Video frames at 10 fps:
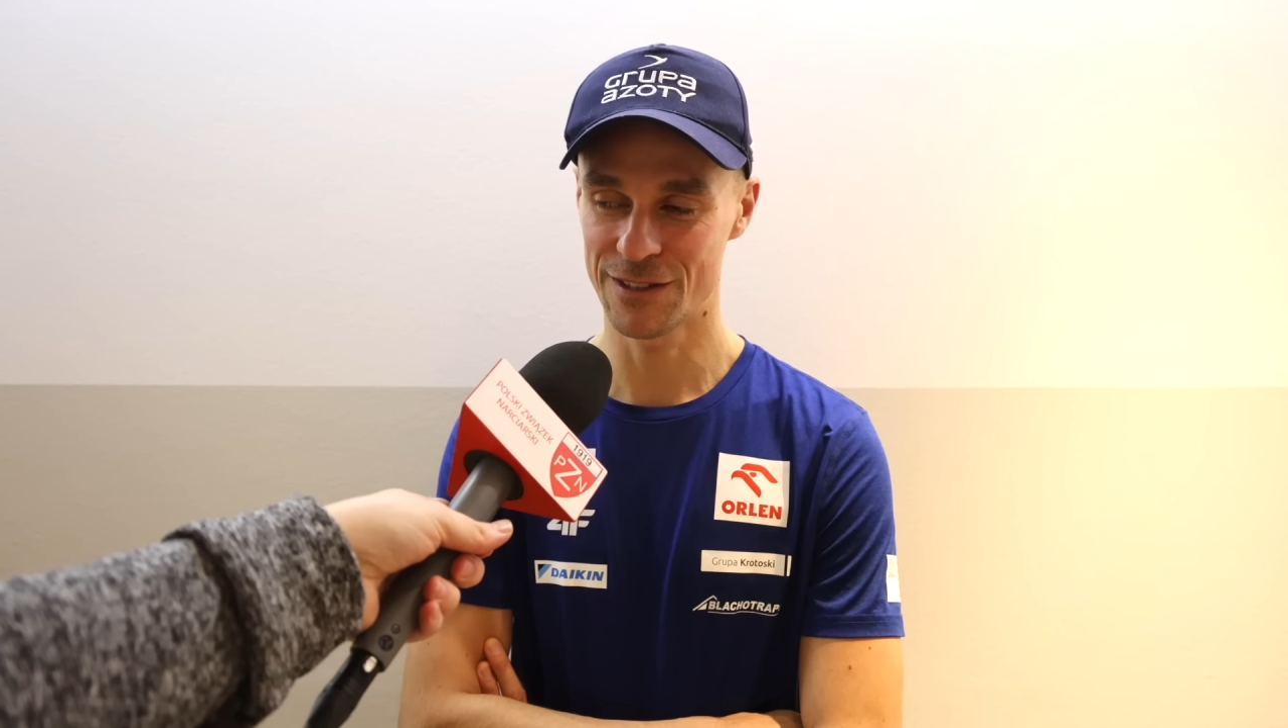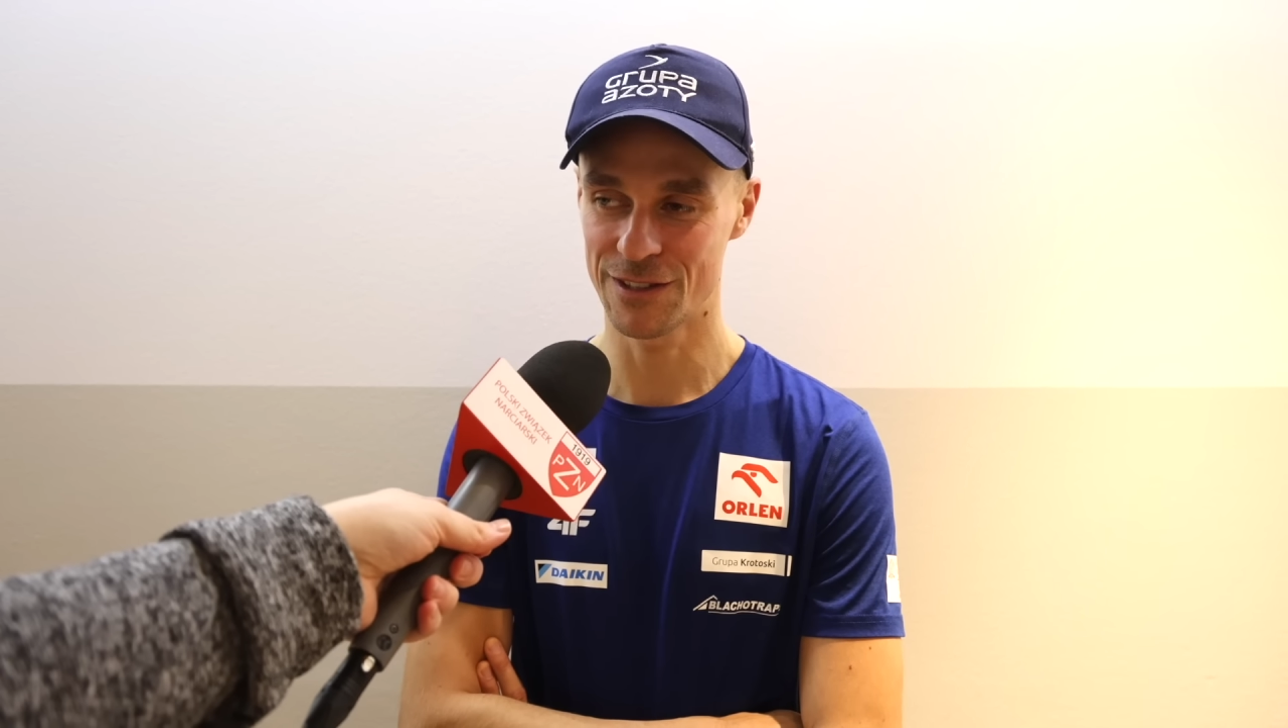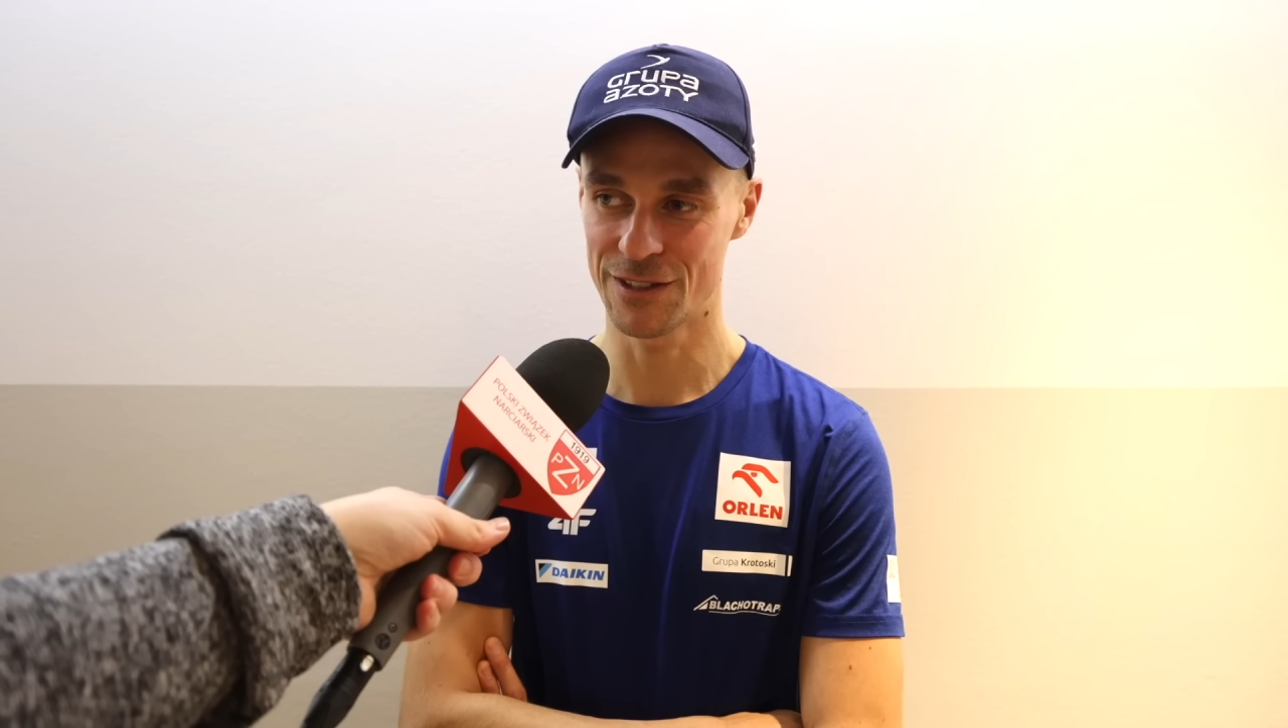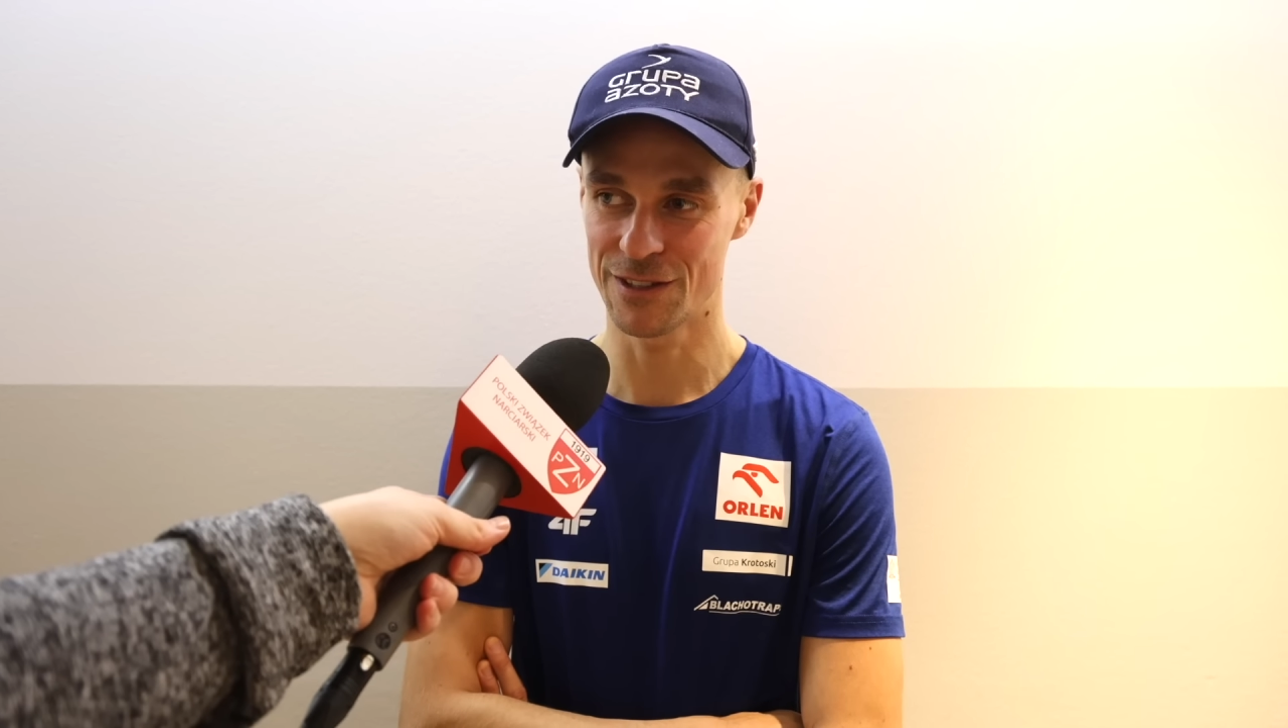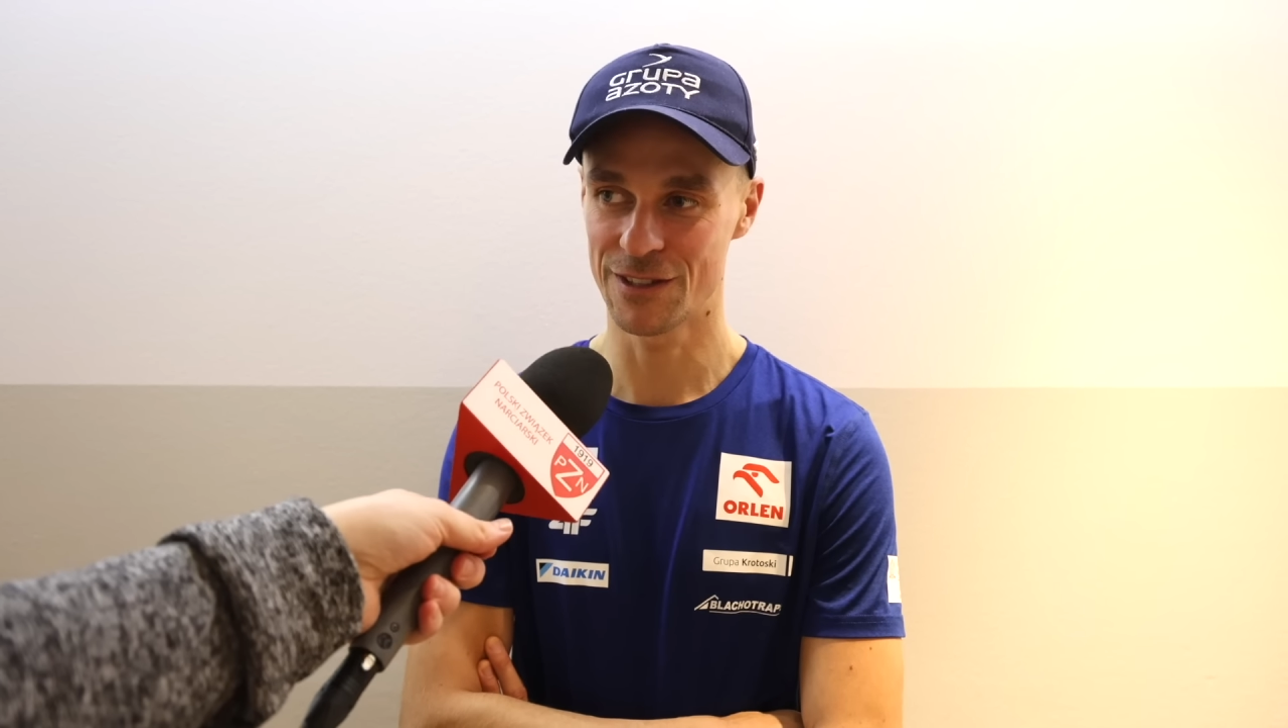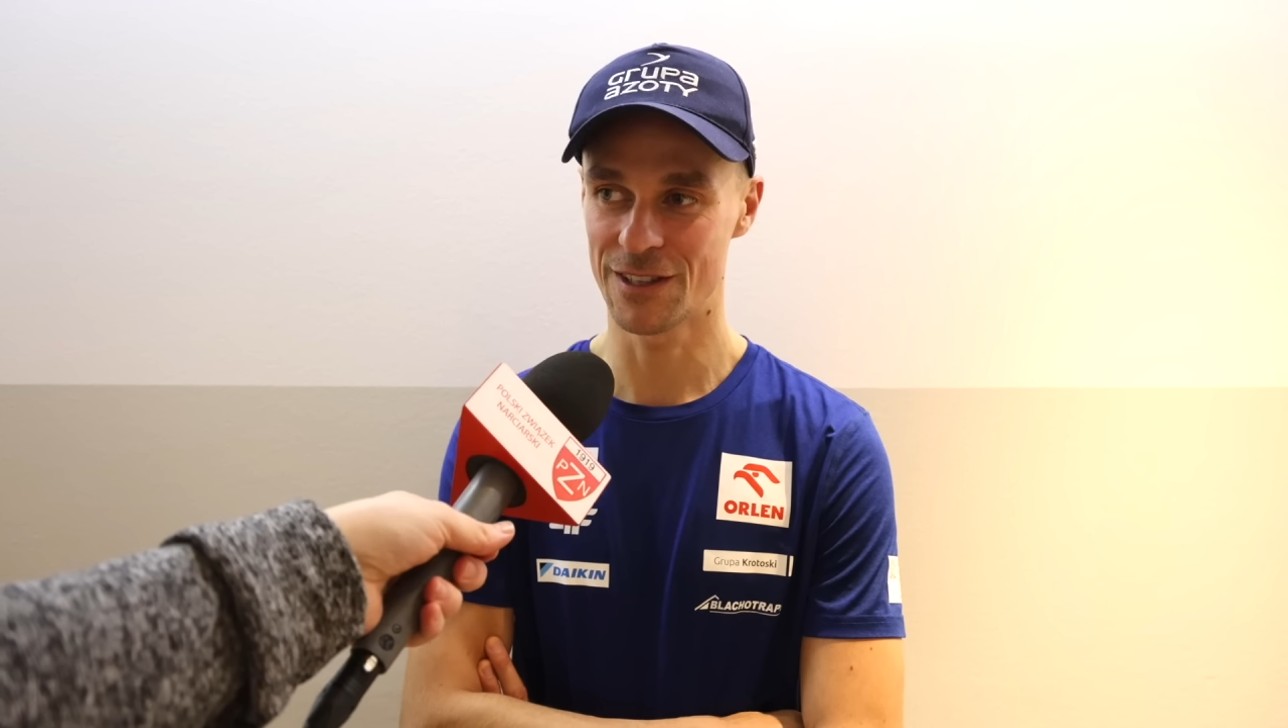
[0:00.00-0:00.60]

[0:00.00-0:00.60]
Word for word: i